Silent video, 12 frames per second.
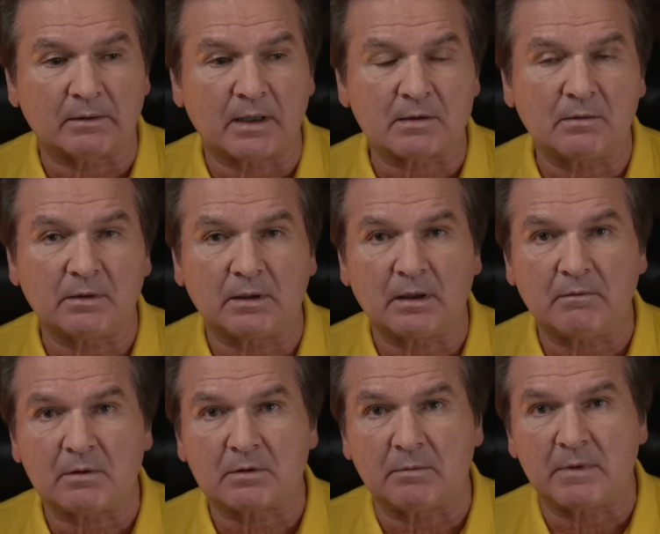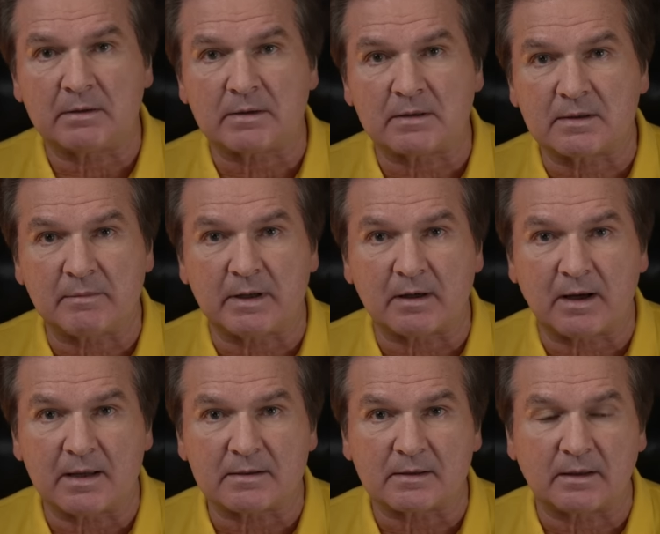Дошло до того, что мне здесь
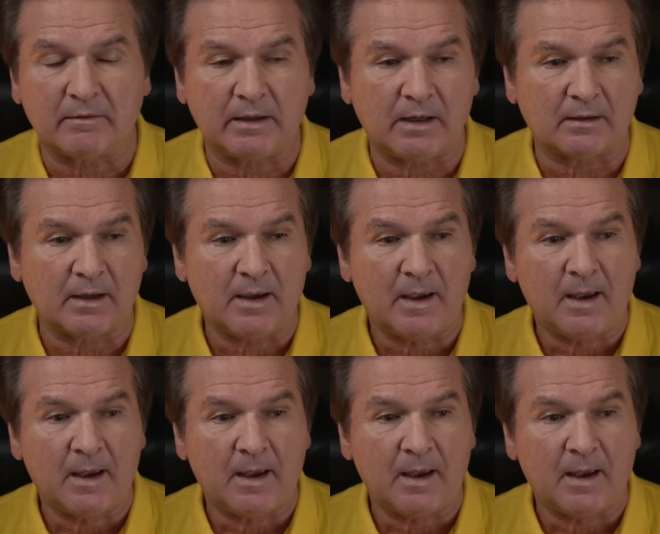американцы говорят,